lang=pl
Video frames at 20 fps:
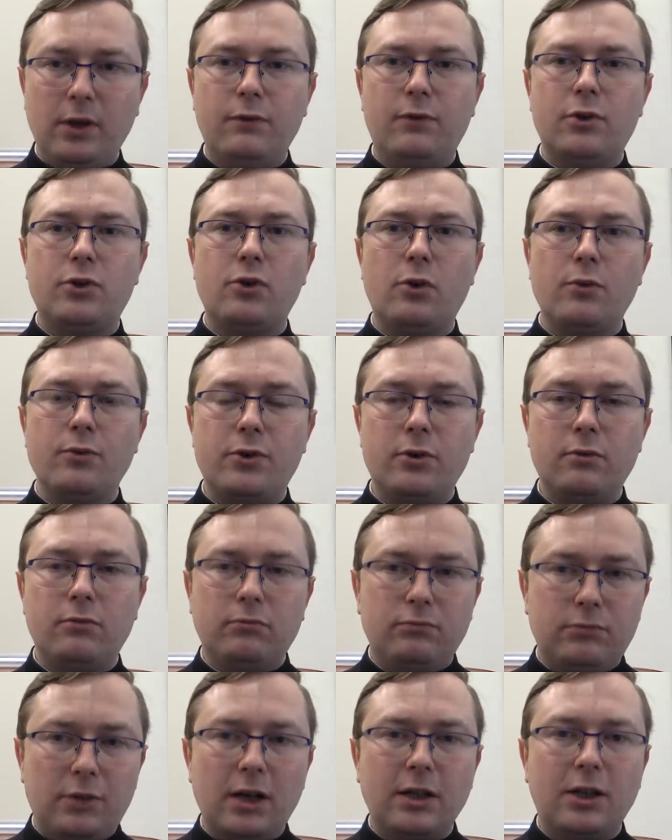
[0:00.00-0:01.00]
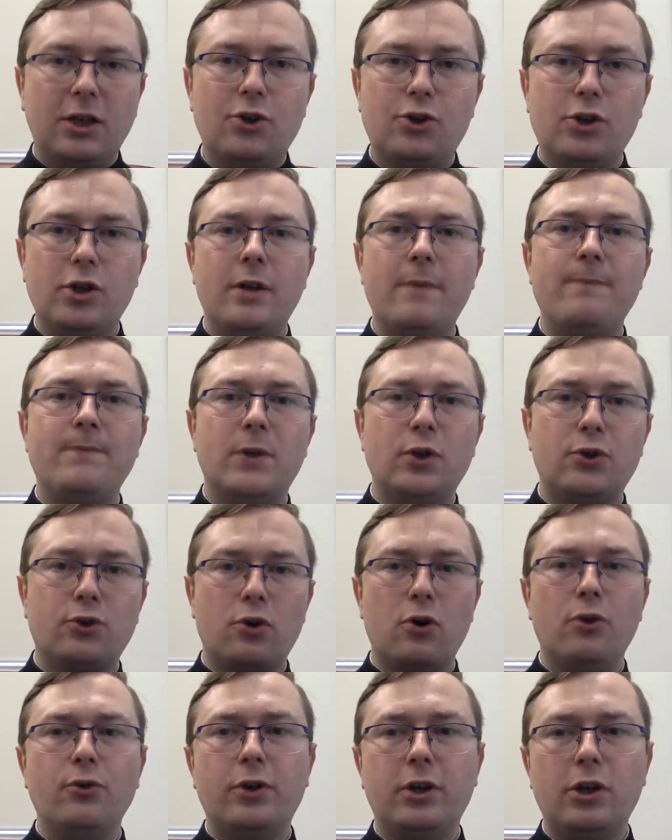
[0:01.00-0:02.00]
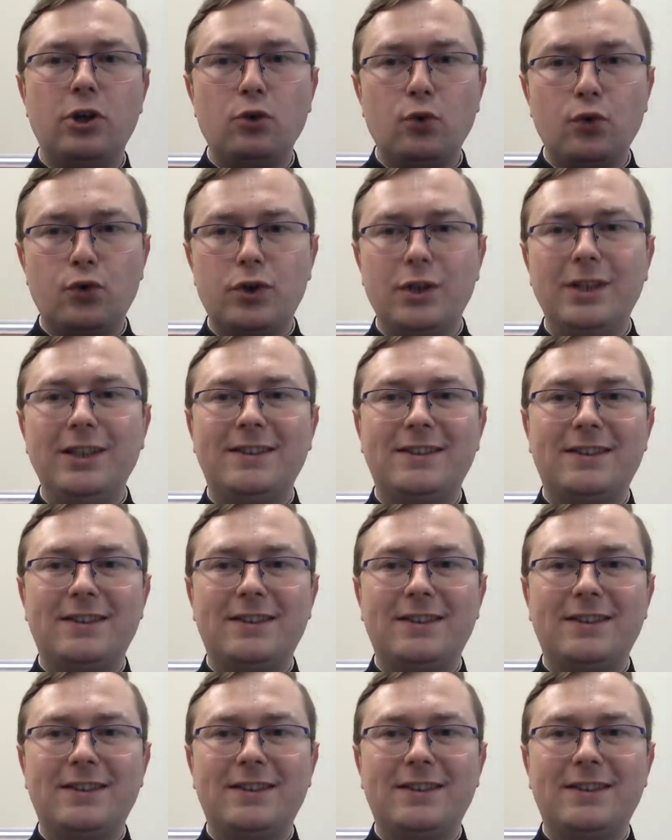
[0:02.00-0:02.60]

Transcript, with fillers: i wyrządził takie czy inne szkody i już